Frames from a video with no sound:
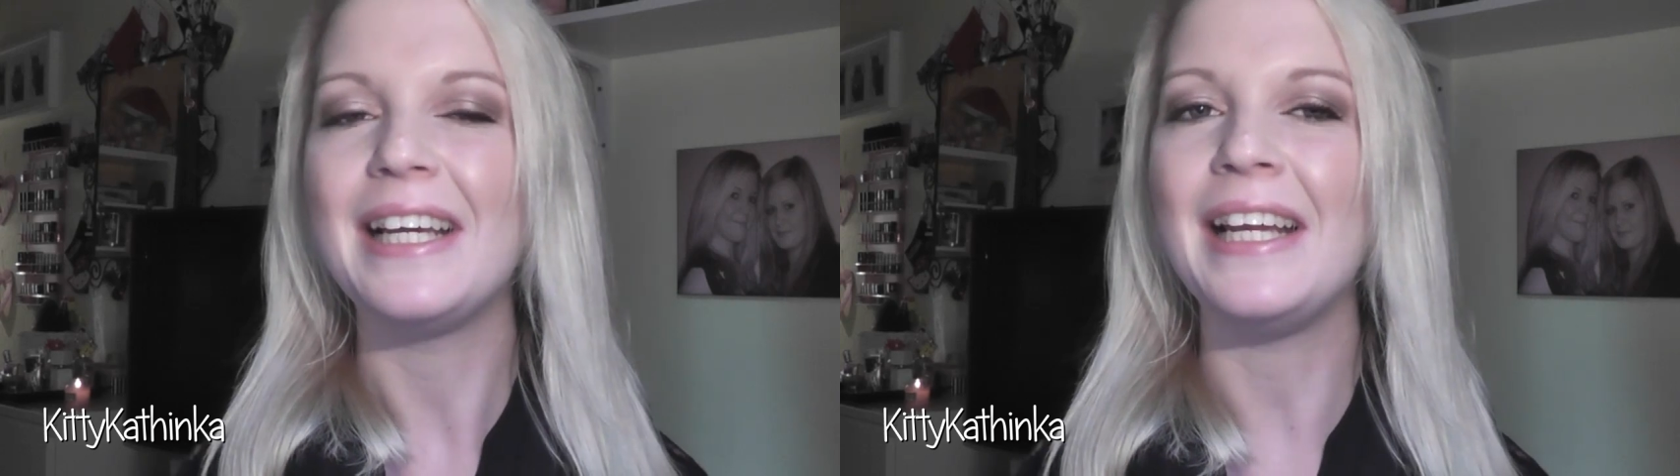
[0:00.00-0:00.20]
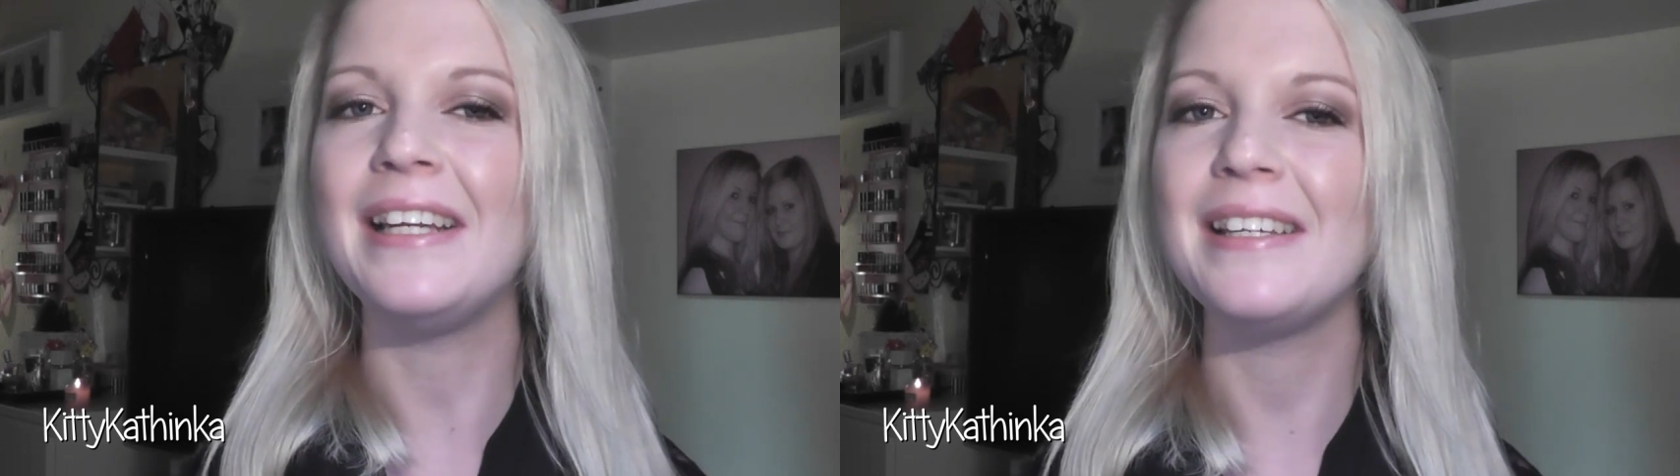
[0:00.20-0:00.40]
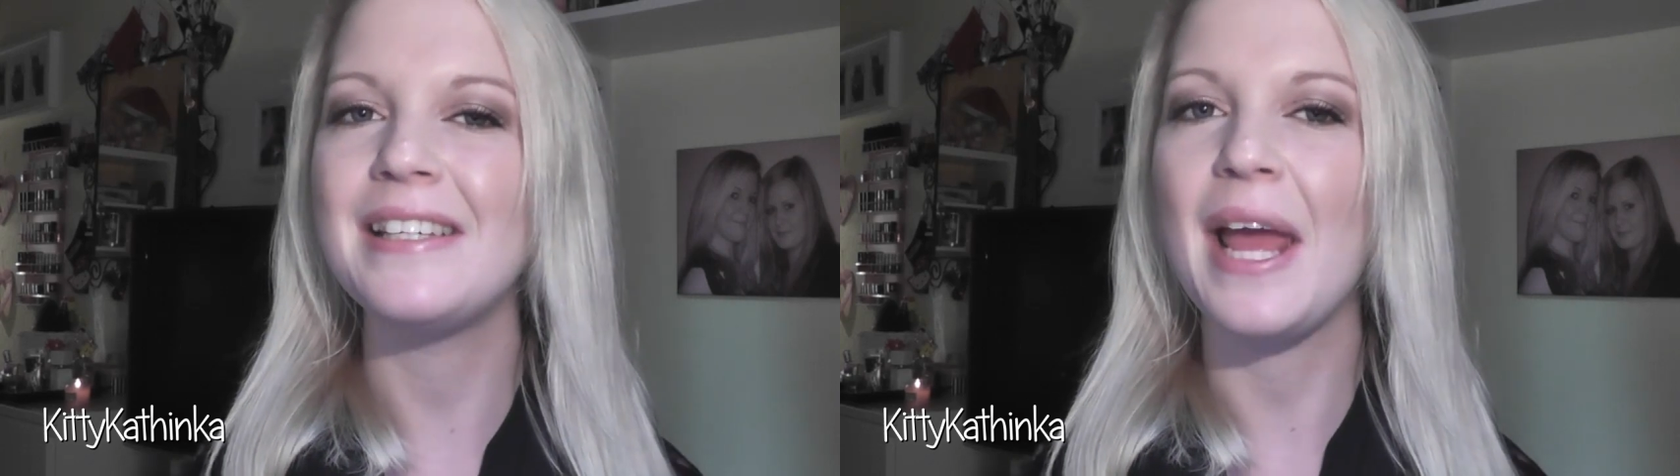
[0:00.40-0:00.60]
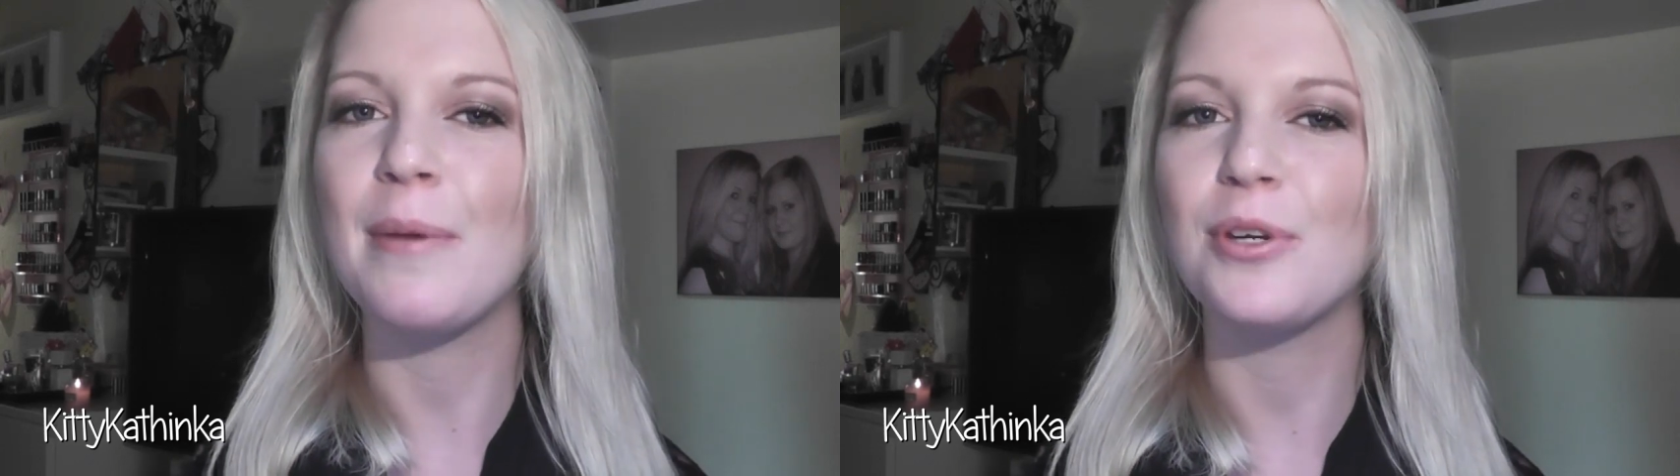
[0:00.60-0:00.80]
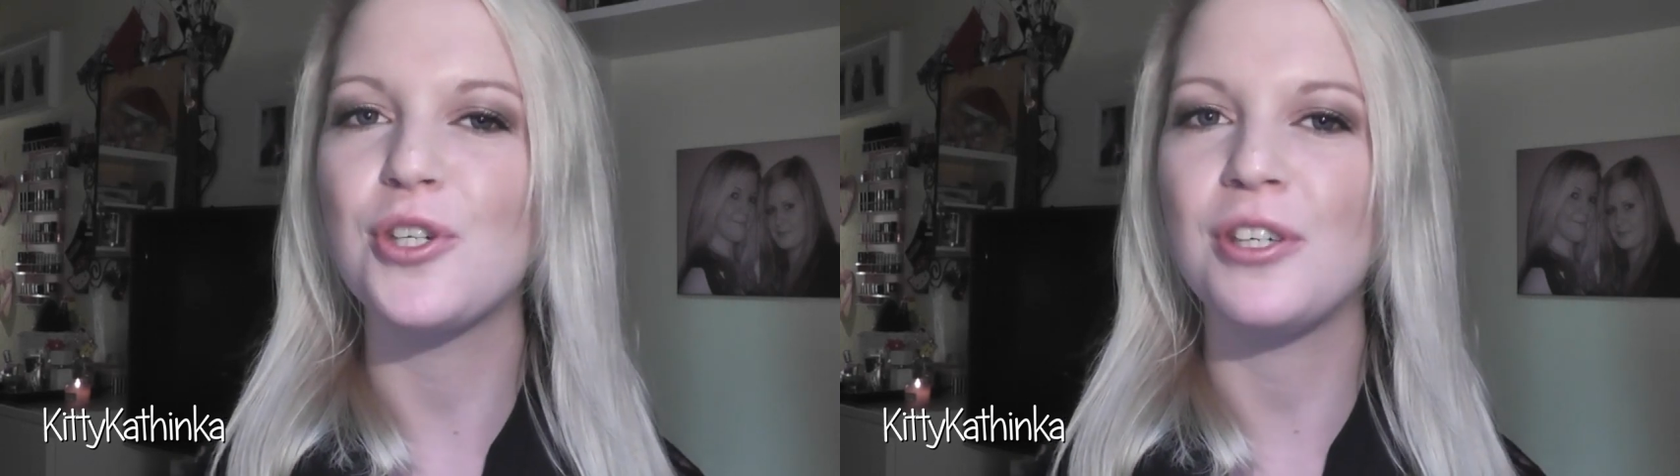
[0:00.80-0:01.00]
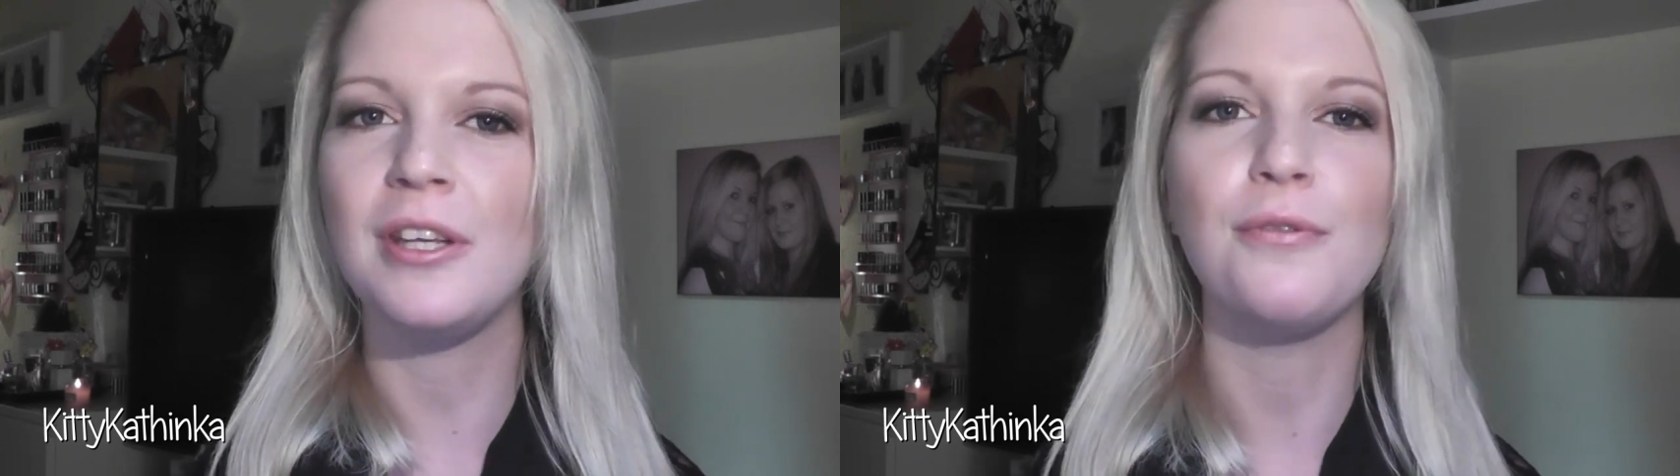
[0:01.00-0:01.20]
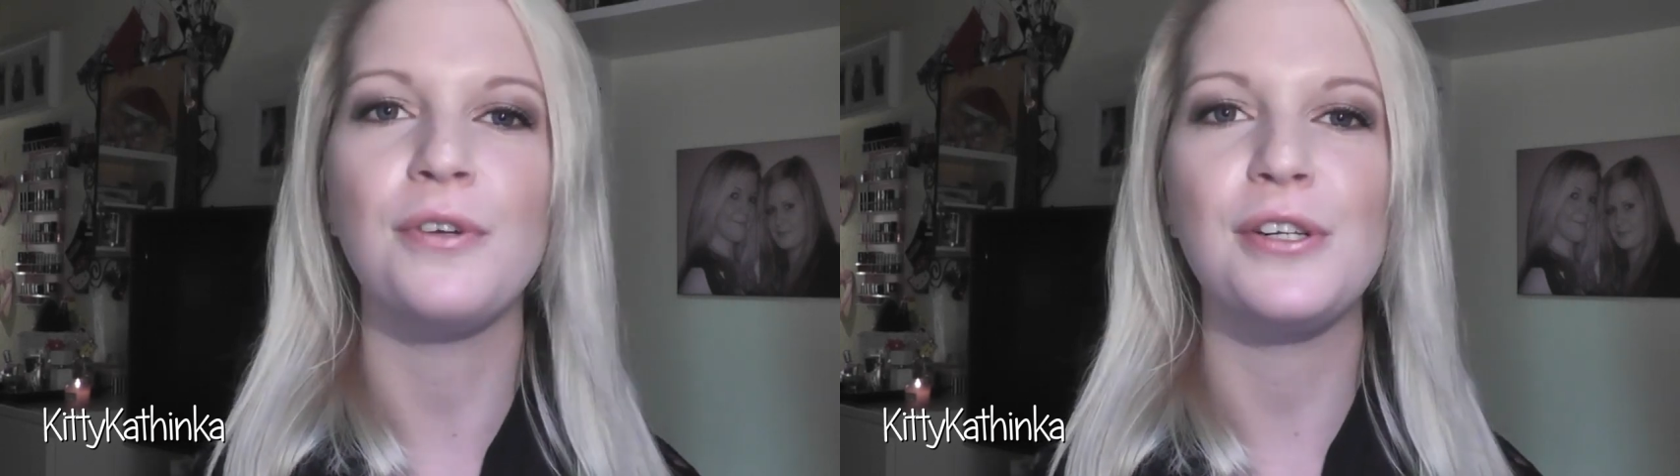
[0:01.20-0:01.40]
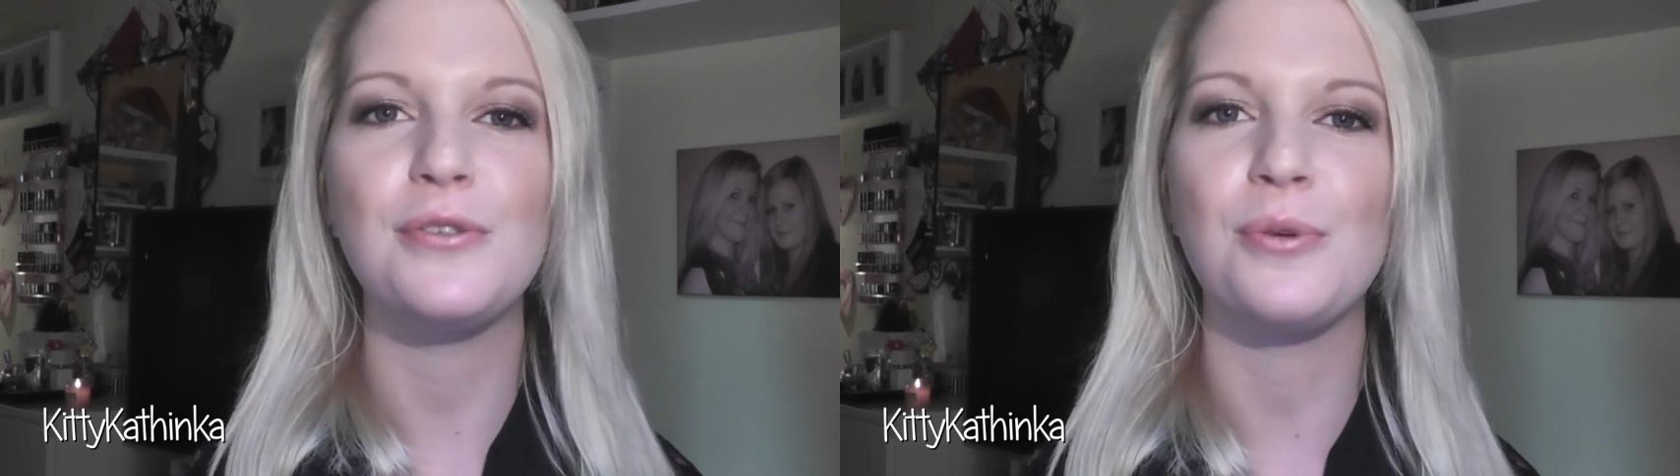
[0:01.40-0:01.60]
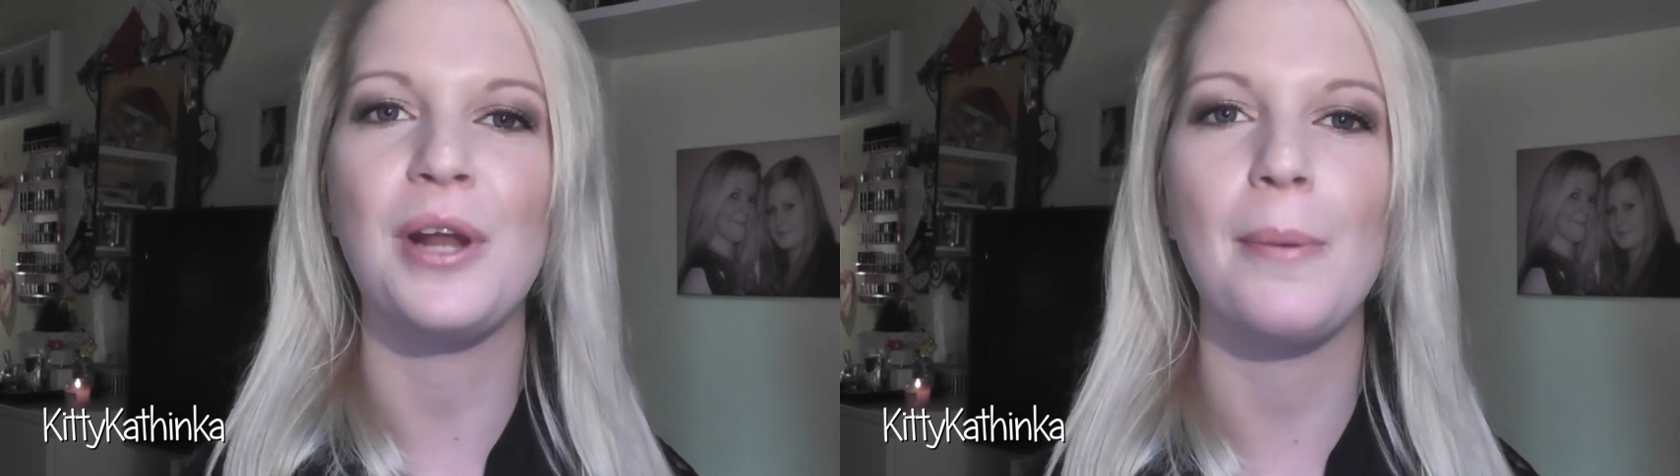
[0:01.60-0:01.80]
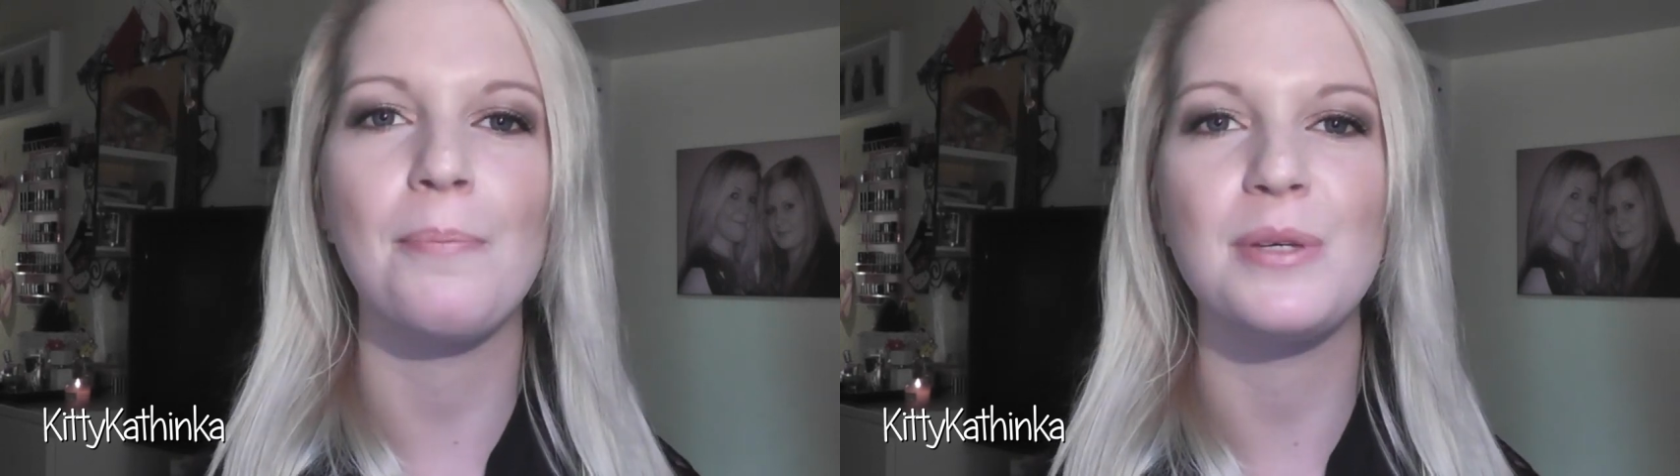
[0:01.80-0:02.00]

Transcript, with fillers: in den DM gestiefelt und habe